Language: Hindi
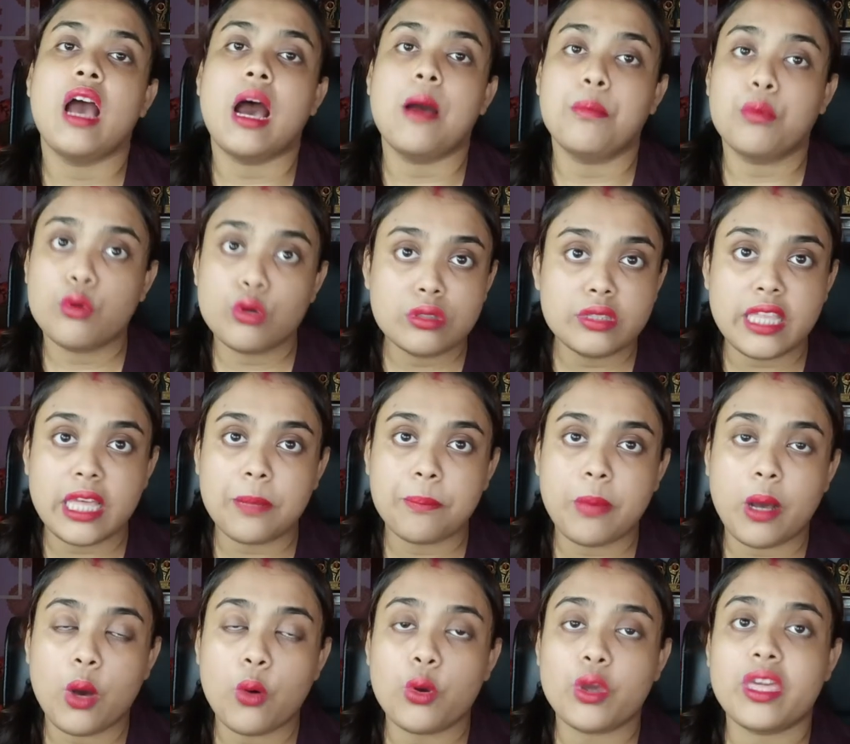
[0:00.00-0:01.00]
आप खुद देख
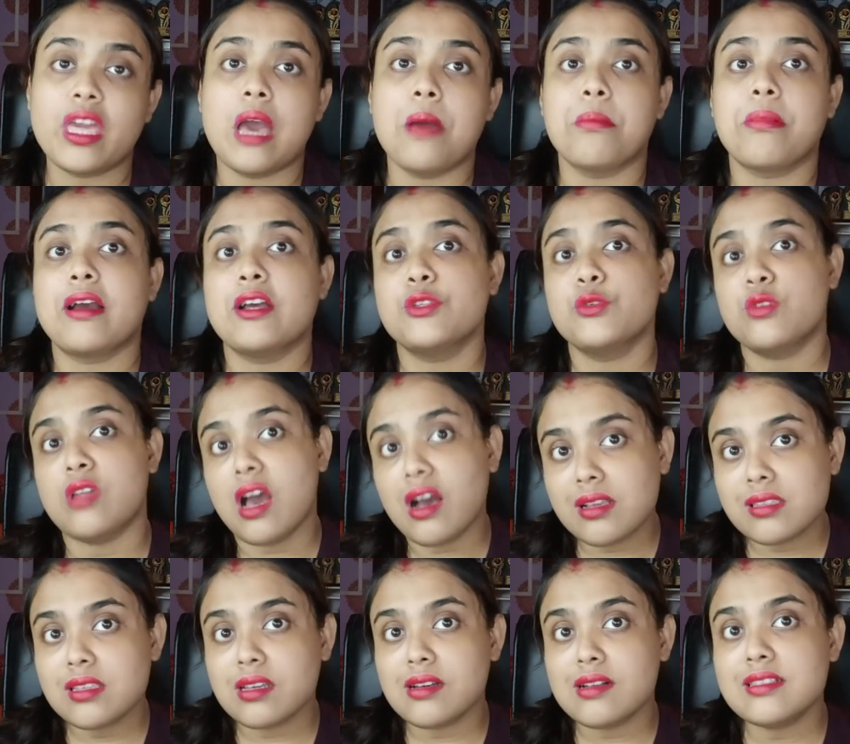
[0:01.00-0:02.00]
पाओगे कि आपका जो
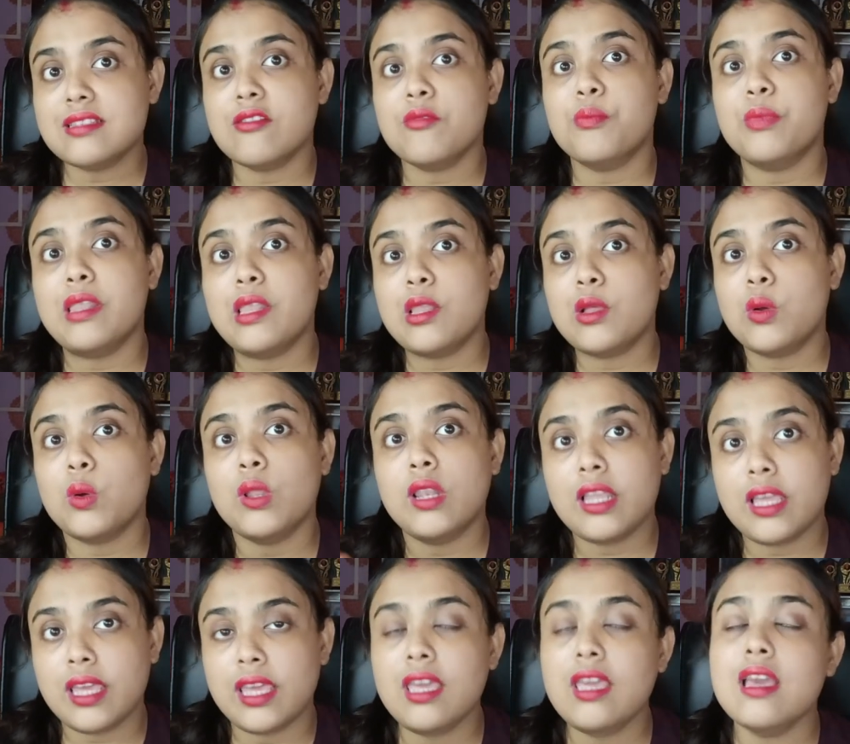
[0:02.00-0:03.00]
डार्क सर्कल्स है वो बिल्कुल
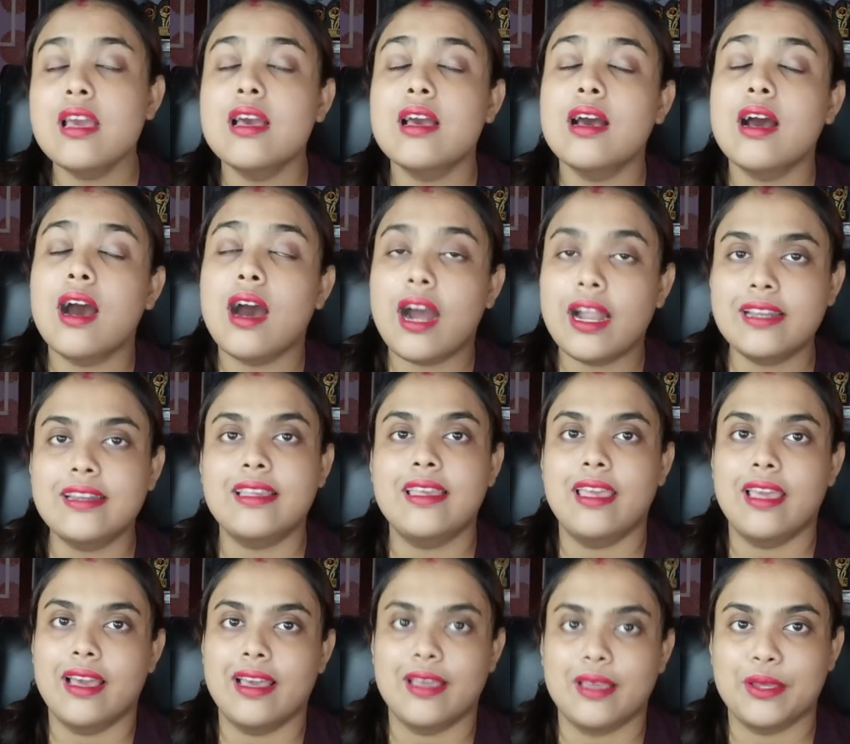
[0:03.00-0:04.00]
ही हट
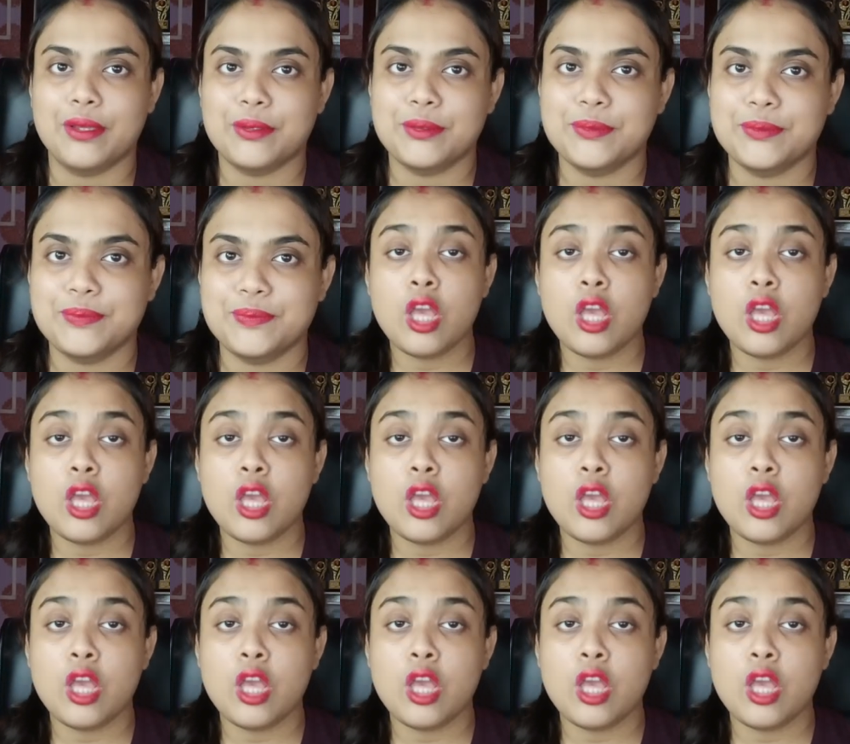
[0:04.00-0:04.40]
गया है